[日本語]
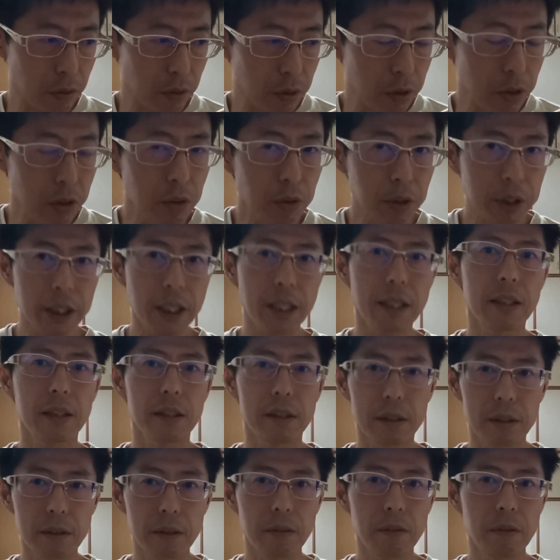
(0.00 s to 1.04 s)
ずっとじゃないんで
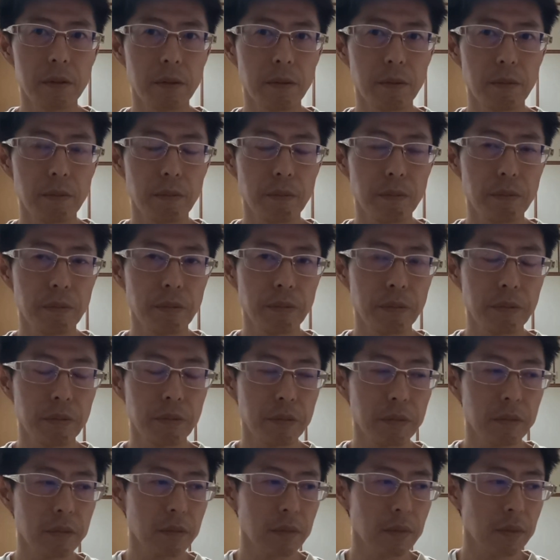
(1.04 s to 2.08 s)
すよ。
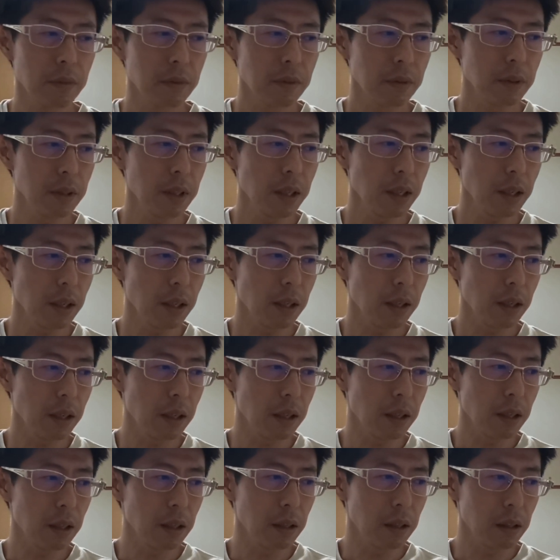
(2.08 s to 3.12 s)
で、
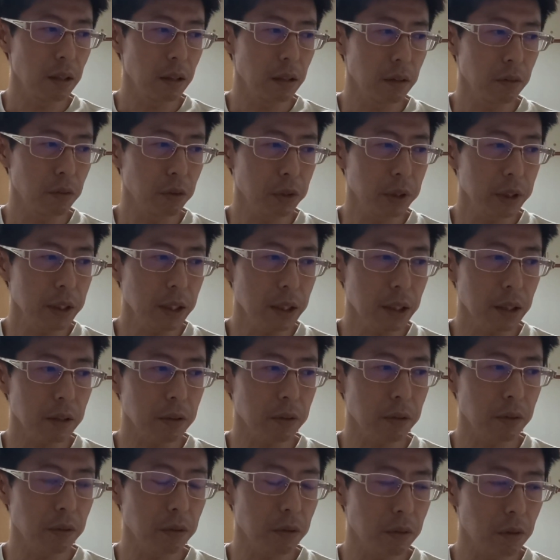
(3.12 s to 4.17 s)
えー、どちらか
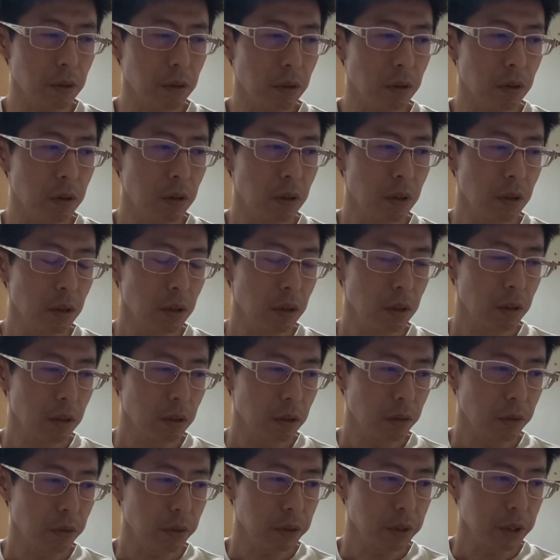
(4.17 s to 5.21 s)
というと、
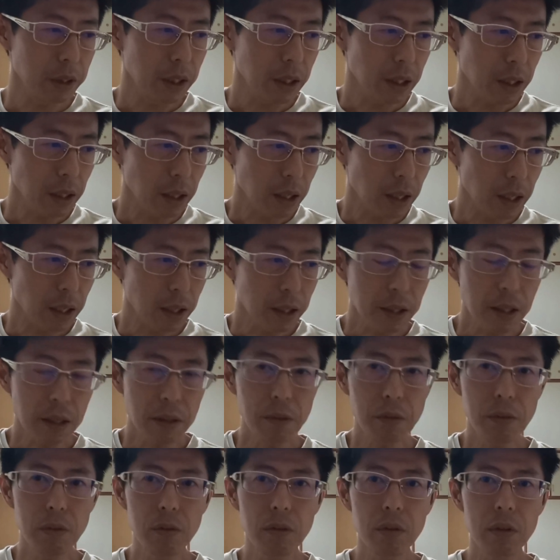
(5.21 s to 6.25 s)
こちらは体
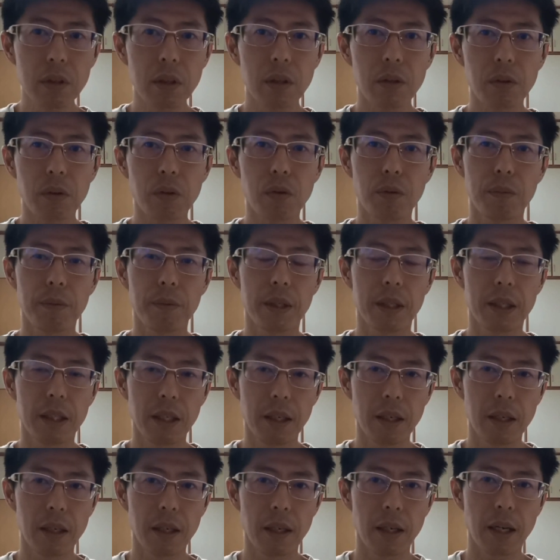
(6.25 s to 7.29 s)
の動きを止め
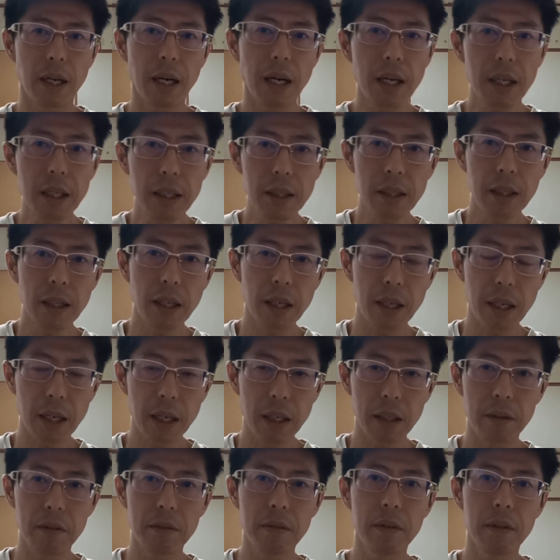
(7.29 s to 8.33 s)
て、相手
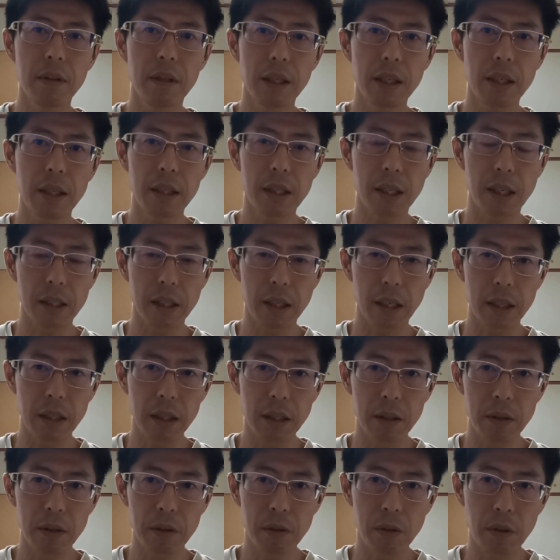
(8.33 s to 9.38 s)
が言ってきた
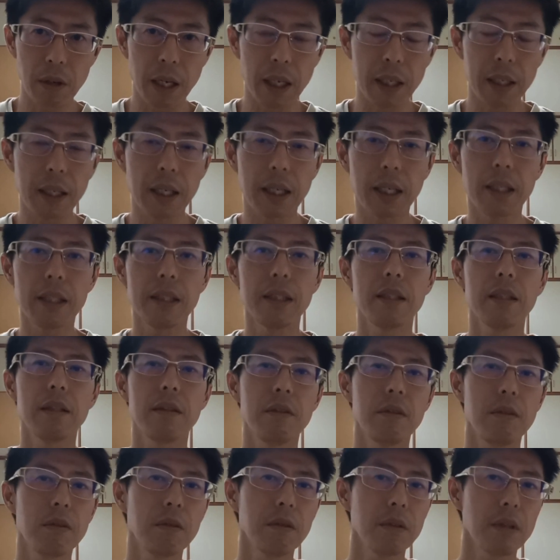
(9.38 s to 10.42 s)
内容を跳ね返してい
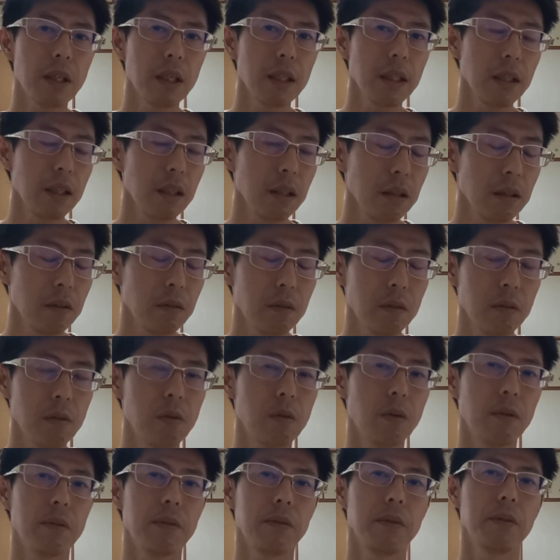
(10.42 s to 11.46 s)
る状態の
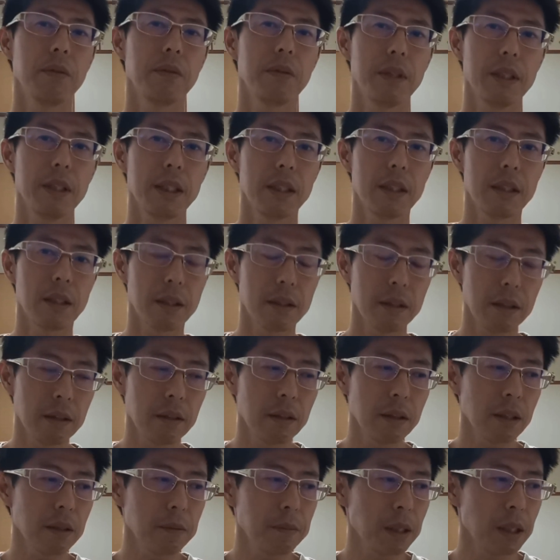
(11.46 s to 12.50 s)
方でしたね。
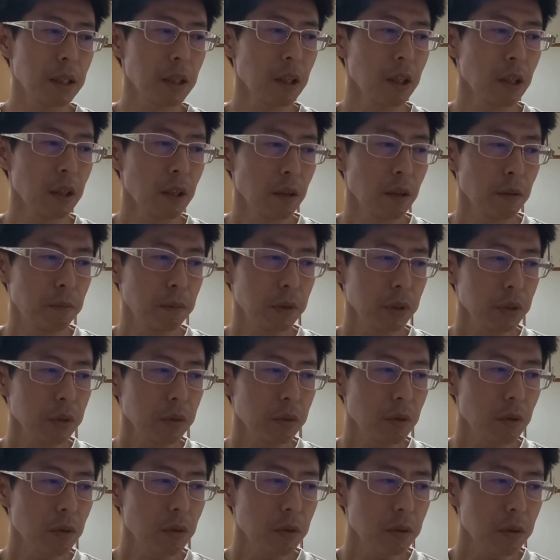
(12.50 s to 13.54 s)
だからまあ、もちろ
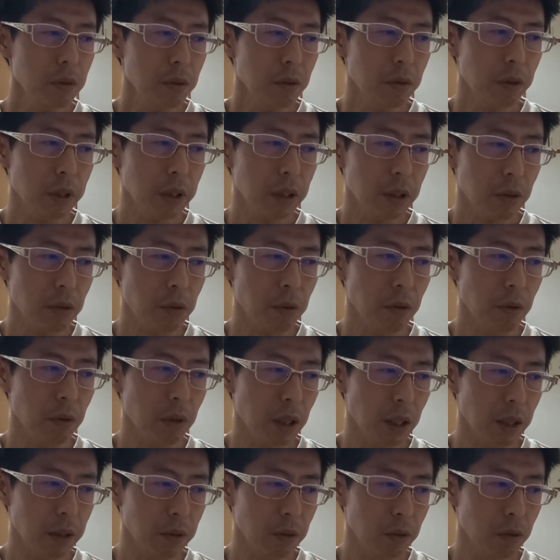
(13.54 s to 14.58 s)
ん心の声で、
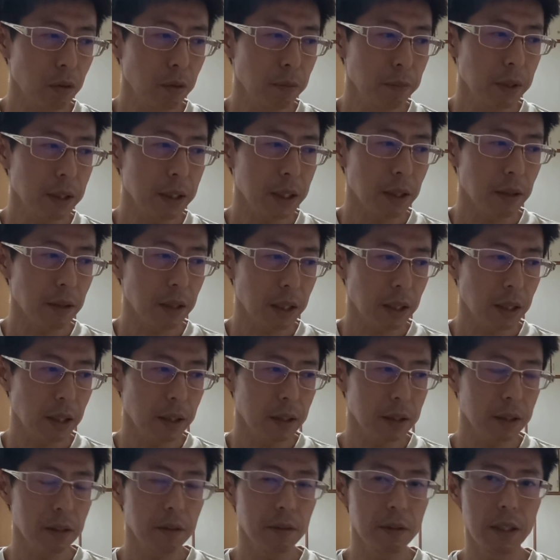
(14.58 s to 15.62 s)
あの、ホームページは i k
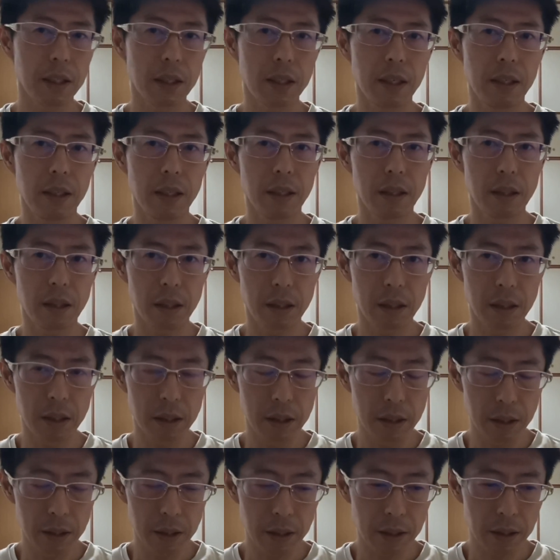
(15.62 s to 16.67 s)
s 君に歴、
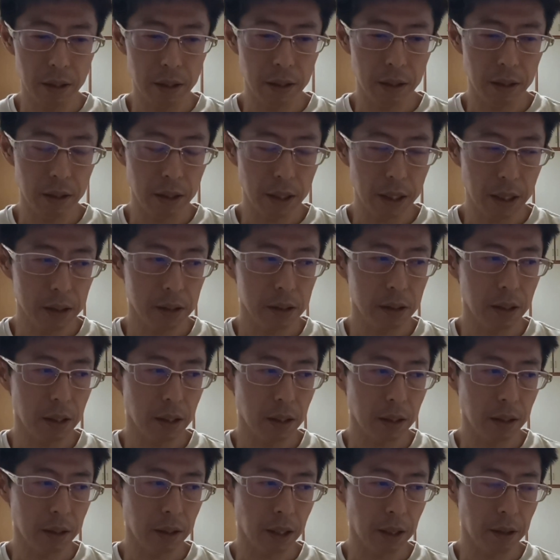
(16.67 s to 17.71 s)
いや、
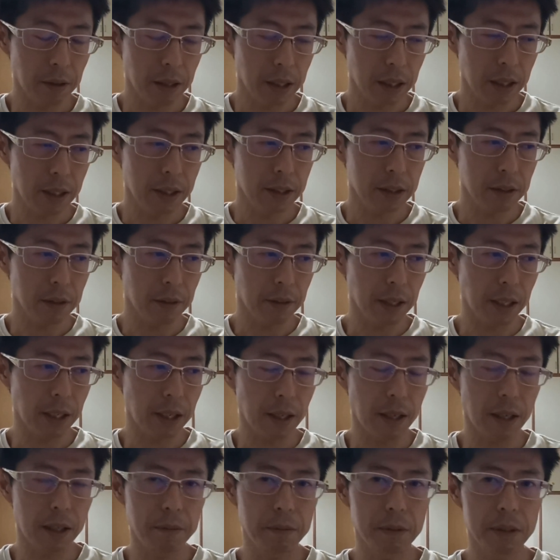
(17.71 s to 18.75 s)
i k s 君に
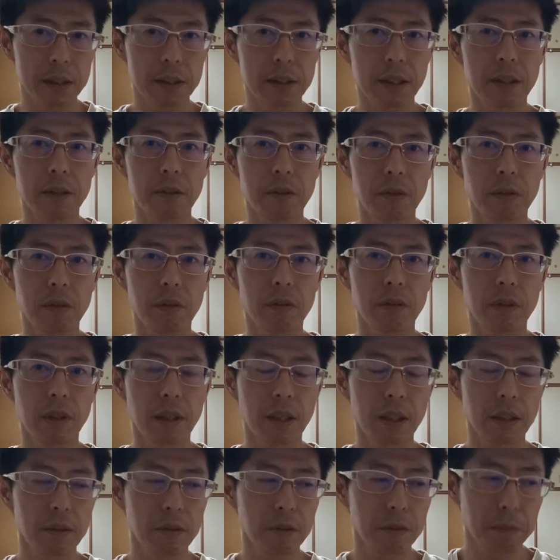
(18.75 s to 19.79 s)
歴がありますなど、
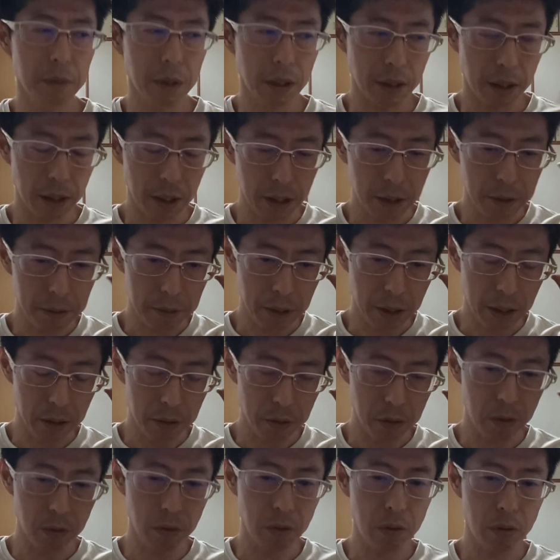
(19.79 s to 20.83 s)
あと、まあ、頭の中
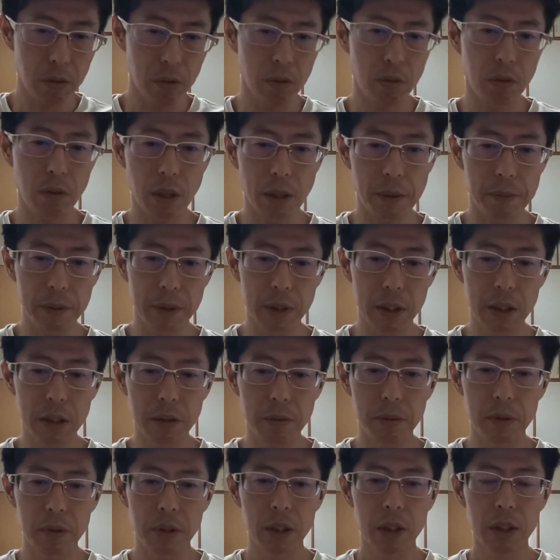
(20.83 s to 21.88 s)
の供給とかも
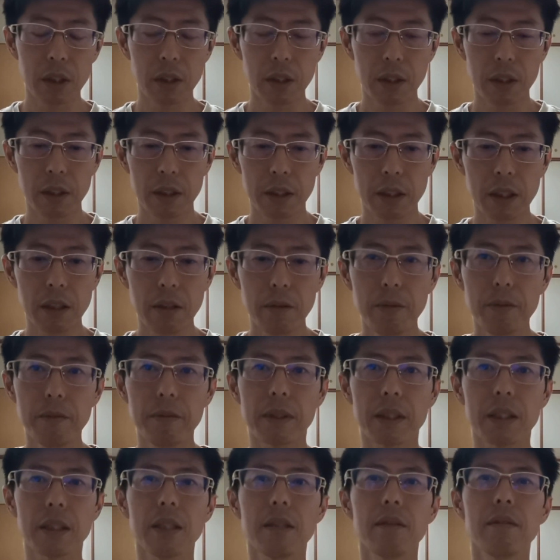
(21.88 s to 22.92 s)
一部知る分
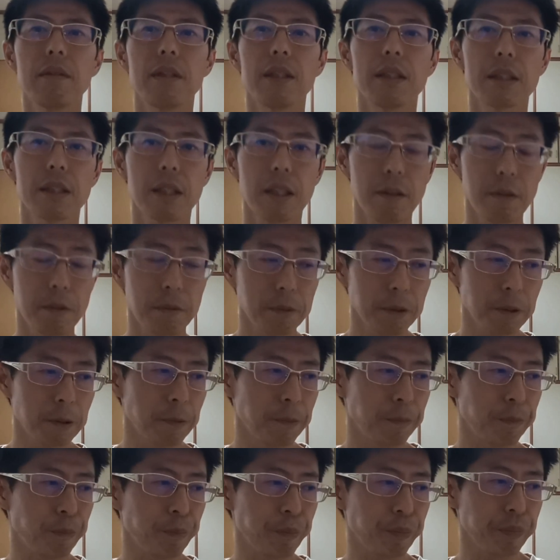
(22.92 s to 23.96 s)
は知るんですけど
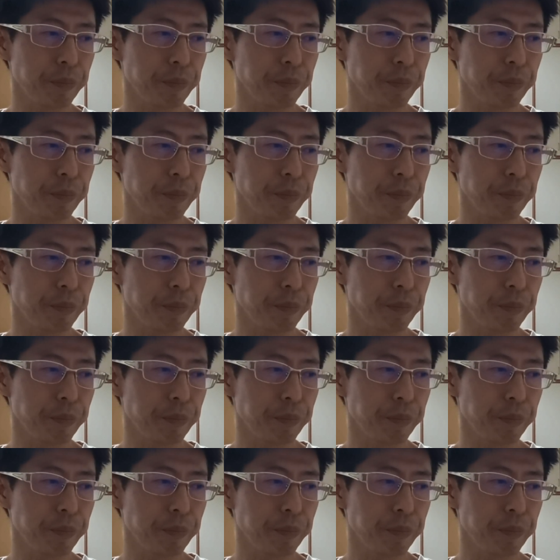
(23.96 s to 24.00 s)
も、